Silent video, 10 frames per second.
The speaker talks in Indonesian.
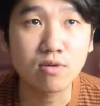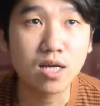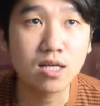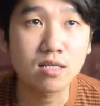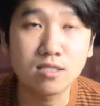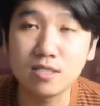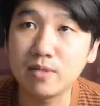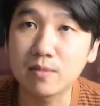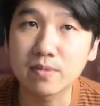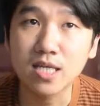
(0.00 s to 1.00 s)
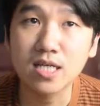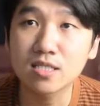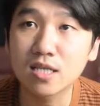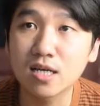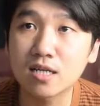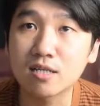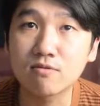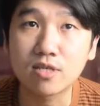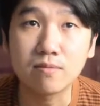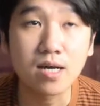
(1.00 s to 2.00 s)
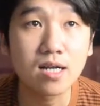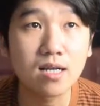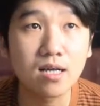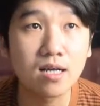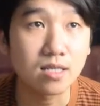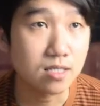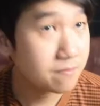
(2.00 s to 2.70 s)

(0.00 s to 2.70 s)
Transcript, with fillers: suka nyemil petasan atau gimana.